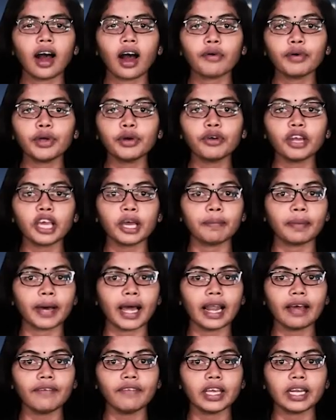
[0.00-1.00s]
அவருடைய
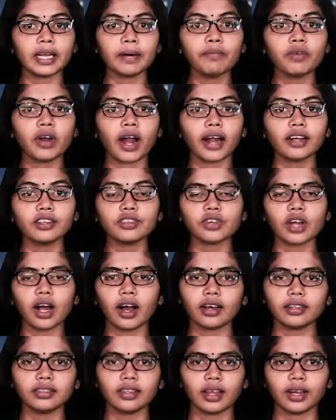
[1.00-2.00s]
பலவீனம்
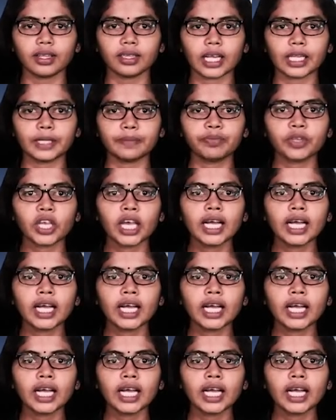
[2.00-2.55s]
நன்றாக தெரிந்தது